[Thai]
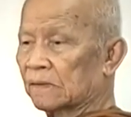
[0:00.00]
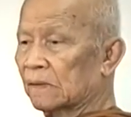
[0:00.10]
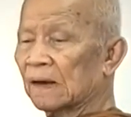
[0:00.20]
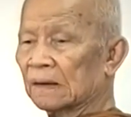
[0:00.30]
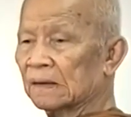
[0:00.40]

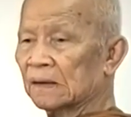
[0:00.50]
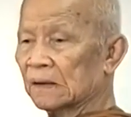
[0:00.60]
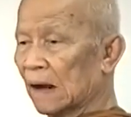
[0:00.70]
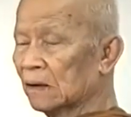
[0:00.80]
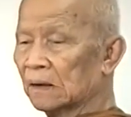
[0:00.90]
เชื่อถือ
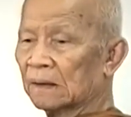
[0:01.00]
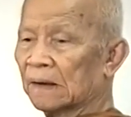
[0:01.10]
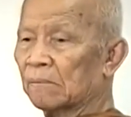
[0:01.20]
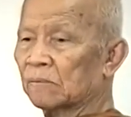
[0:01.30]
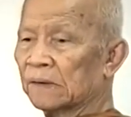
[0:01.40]
ท่าน
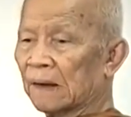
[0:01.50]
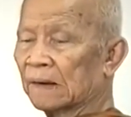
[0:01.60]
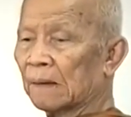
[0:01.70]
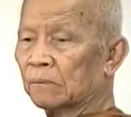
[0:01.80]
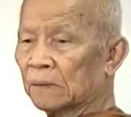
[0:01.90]
เต็มเสร็จ
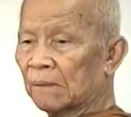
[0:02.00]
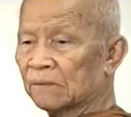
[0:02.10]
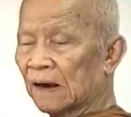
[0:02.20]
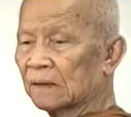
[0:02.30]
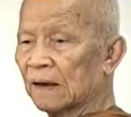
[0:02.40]
เต็ม
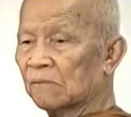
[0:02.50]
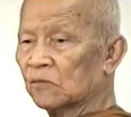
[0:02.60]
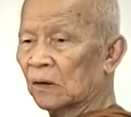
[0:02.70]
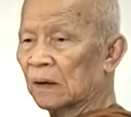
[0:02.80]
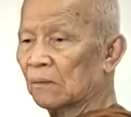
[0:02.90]
สัดเต็ม
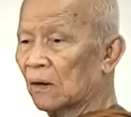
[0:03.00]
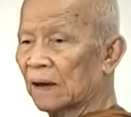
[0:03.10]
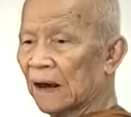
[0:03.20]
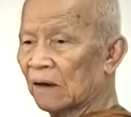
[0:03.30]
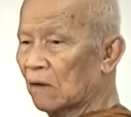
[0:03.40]
ส่วนเรียบร้อย
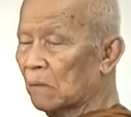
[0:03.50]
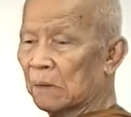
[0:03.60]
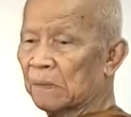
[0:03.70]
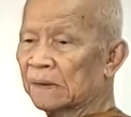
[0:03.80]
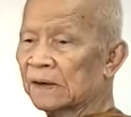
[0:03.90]
แล้วว่าไป
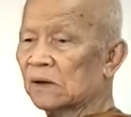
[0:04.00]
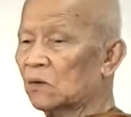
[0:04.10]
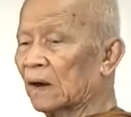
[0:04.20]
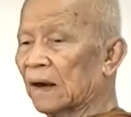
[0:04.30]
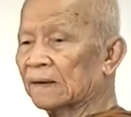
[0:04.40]
เป็นที่
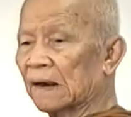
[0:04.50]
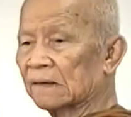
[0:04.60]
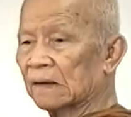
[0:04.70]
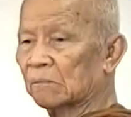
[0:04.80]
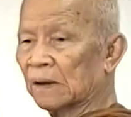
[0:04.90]
รั่วไหลแตก
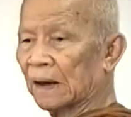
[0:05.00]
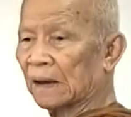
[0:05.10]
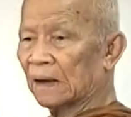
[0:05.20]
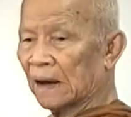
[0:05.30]
ซึมอันไหน